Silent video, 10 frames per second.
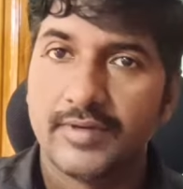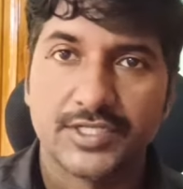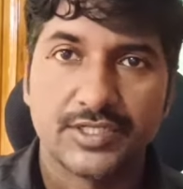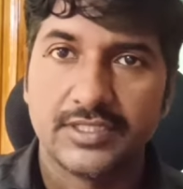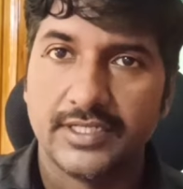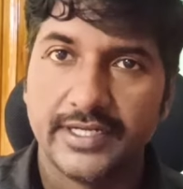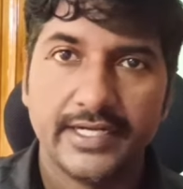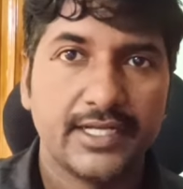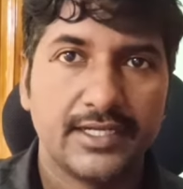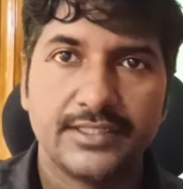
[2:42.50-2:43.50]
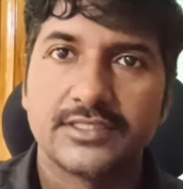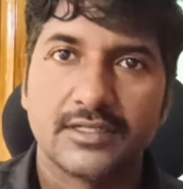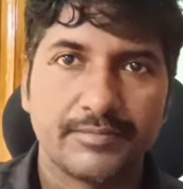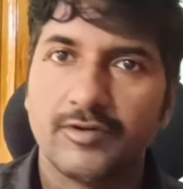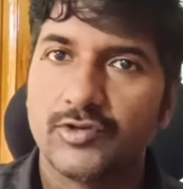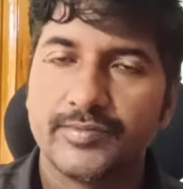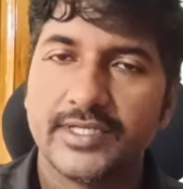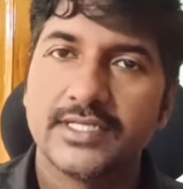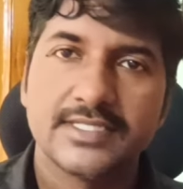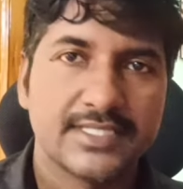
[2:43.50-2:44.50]
ఫస్ట్ది డేటా అనలిస్ట్ ఆర్ పవర్ పే
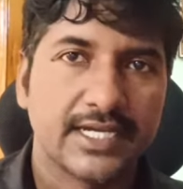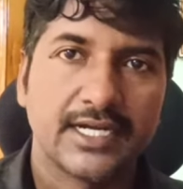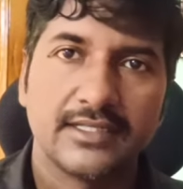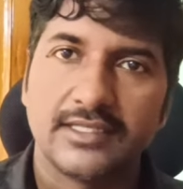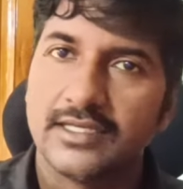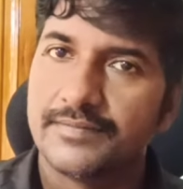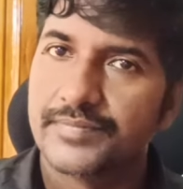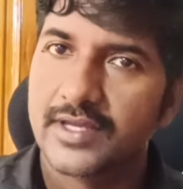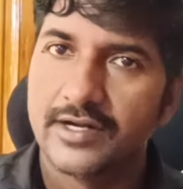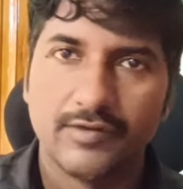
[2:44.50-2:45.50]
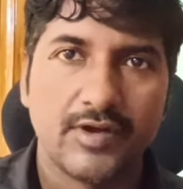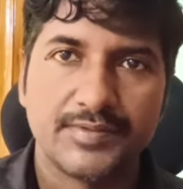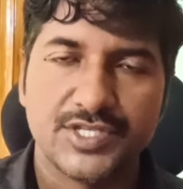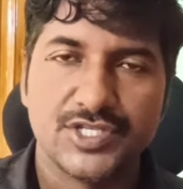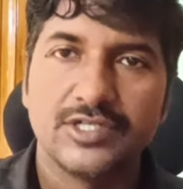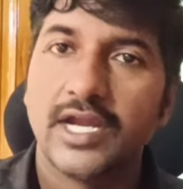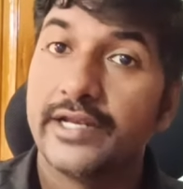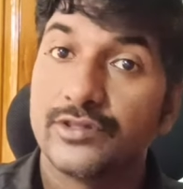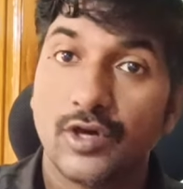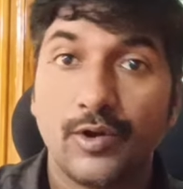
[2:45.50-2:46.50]
సెకండ్ది డెవాప్స్ ఇంజనీర్
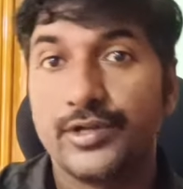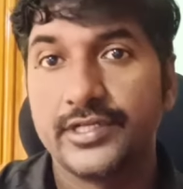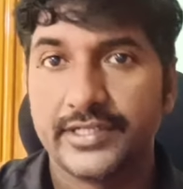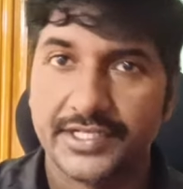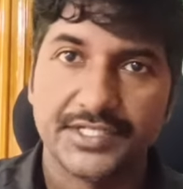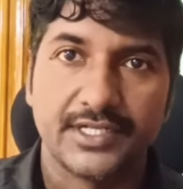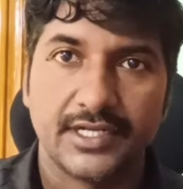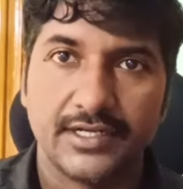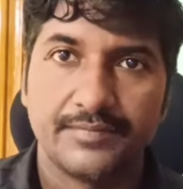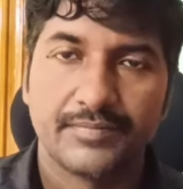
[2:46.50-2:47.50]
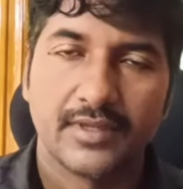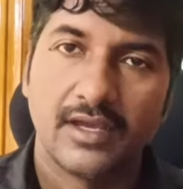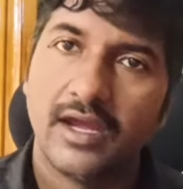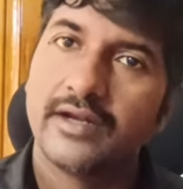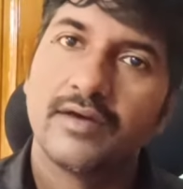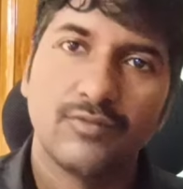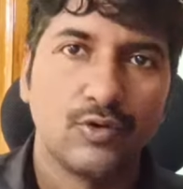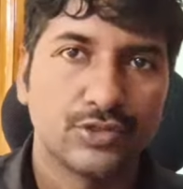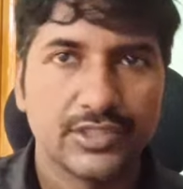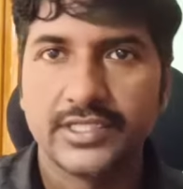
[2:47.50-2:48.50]
అండ్ థర్డ్ది టెస్టింగ్ అని అండ్ ఆ
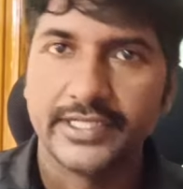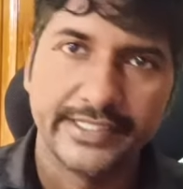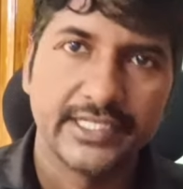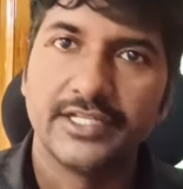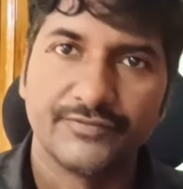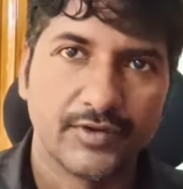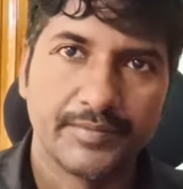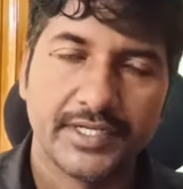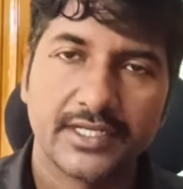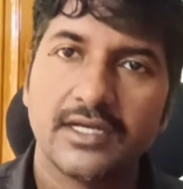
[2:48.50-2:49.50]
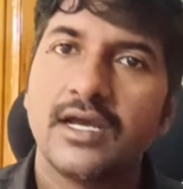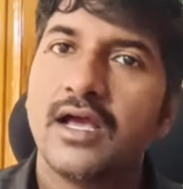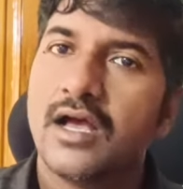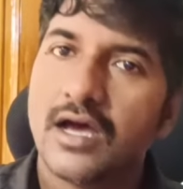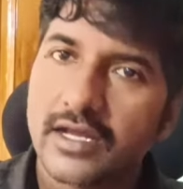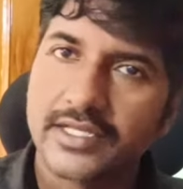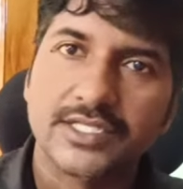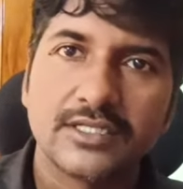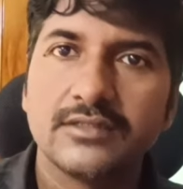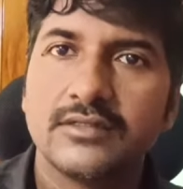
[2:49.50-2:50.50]
ఫోర్త్ది ఈటీఎల్ ఇన్ఫర్మేటిక్గా ఆ
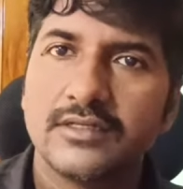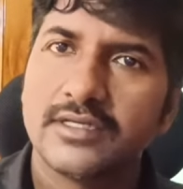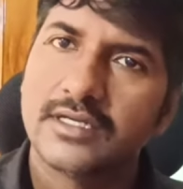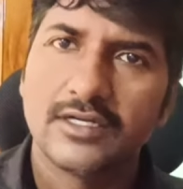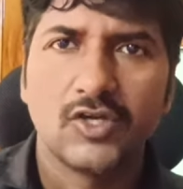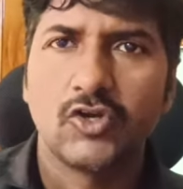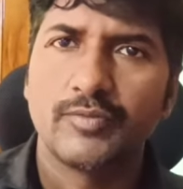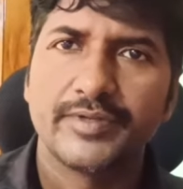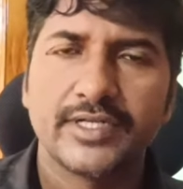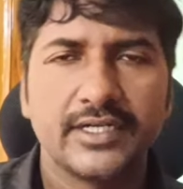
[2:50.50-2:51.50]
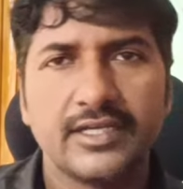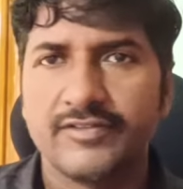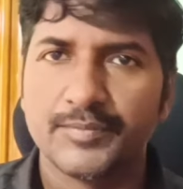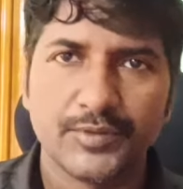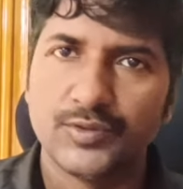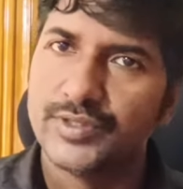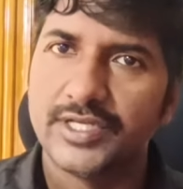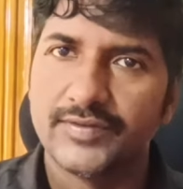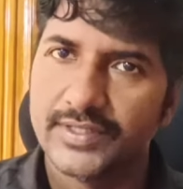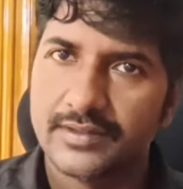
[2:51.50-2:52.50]
నెక్స్ట్ ఇంకా డెవలప్మెంట్ అంటే అవి ఎప్పుడు
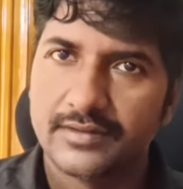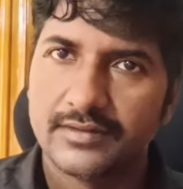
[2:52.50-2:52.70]
ఉండేవి